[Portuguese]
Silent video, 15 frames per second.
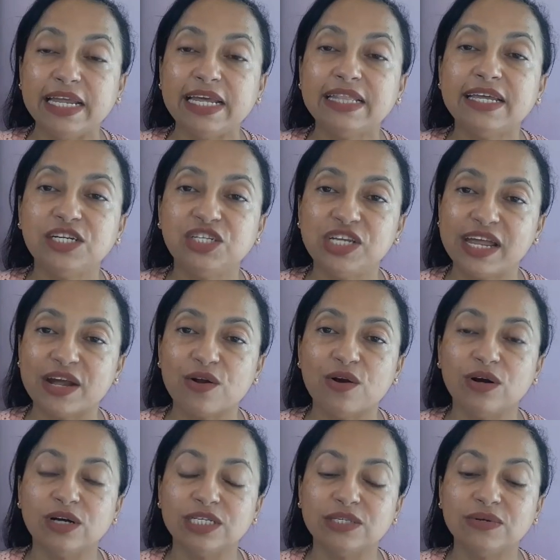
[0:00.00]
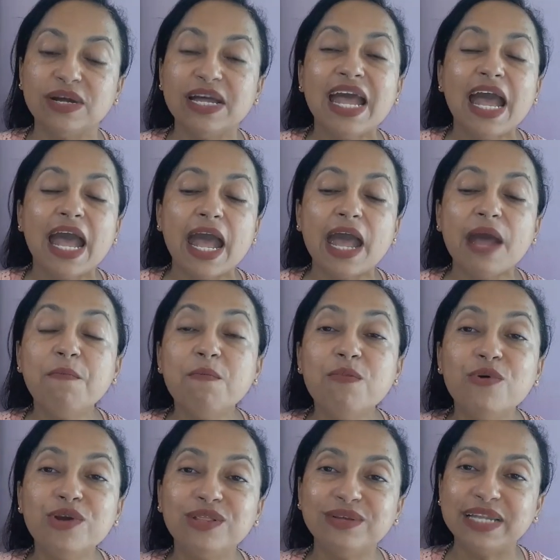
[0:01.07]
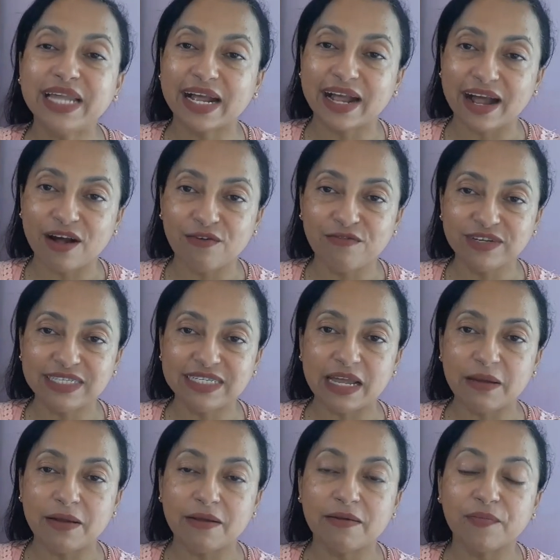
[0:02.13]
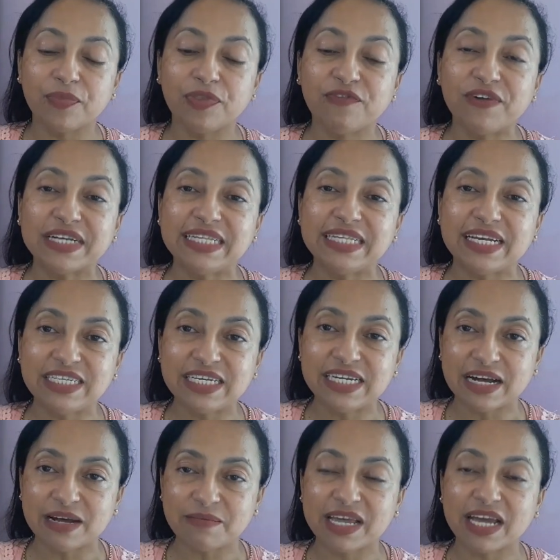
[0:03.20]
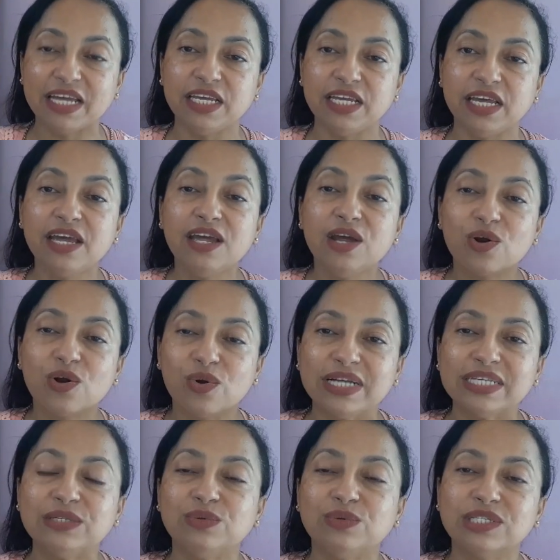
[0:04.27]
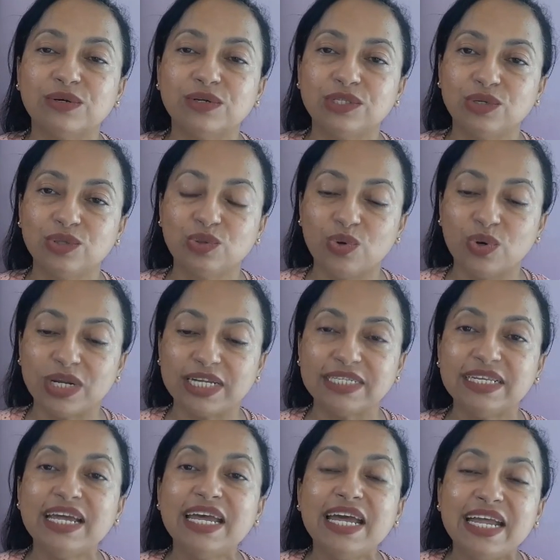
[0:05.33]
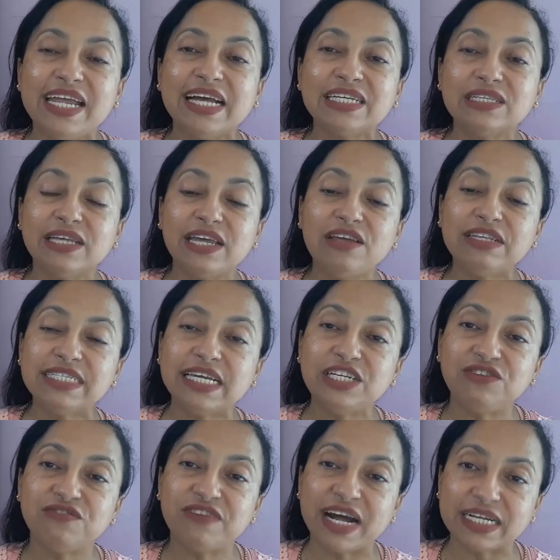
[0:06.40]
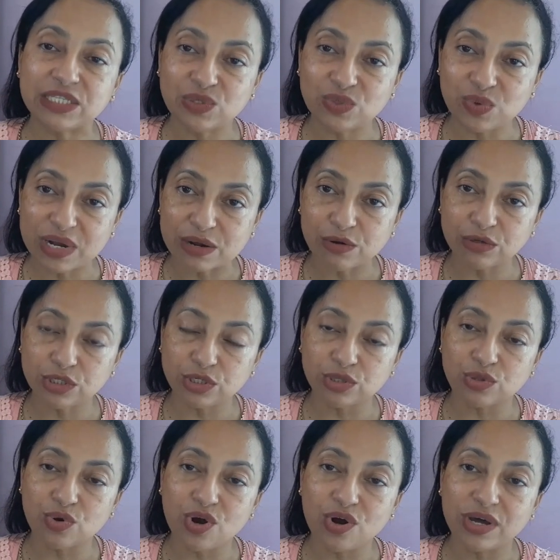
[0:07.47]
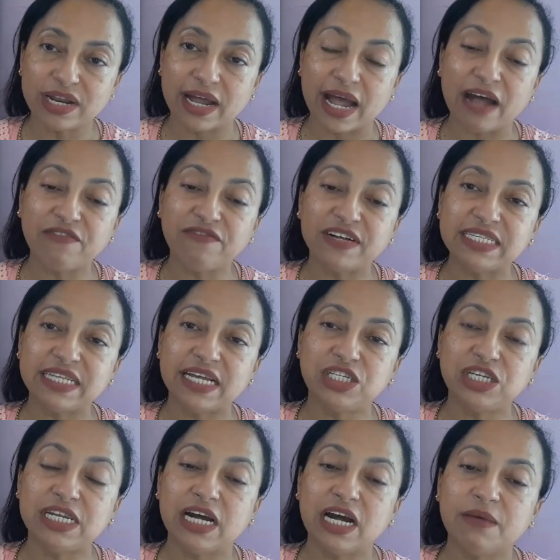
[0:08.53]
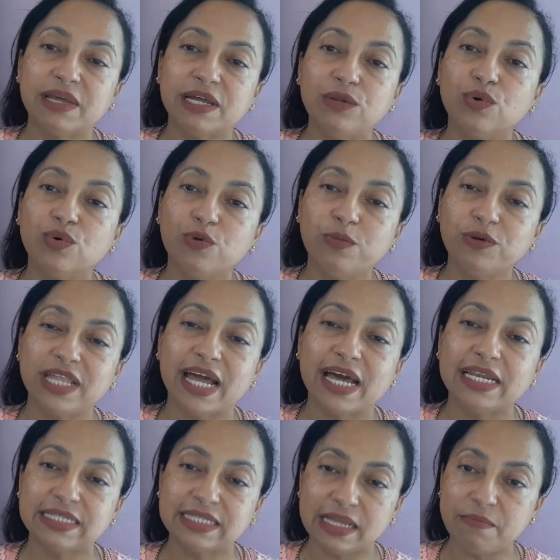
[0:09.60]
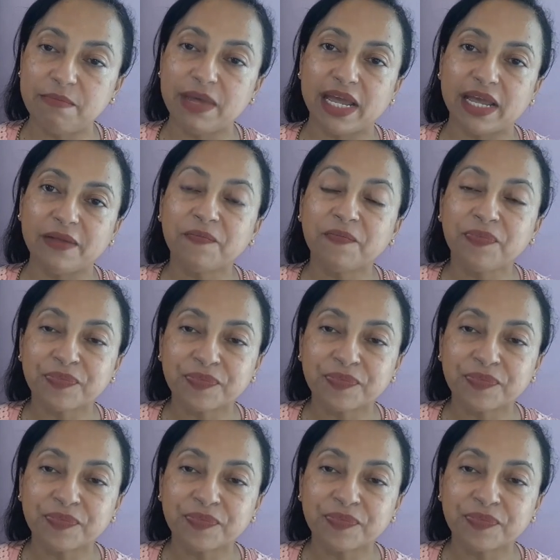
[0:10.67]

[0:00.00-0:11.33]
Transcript: líder de negócio, é muito legal você fazer a dinâmica aí com as suas consultoras e, as, e incentivar a sua consultora a fazer a dinâmica do grupo delas também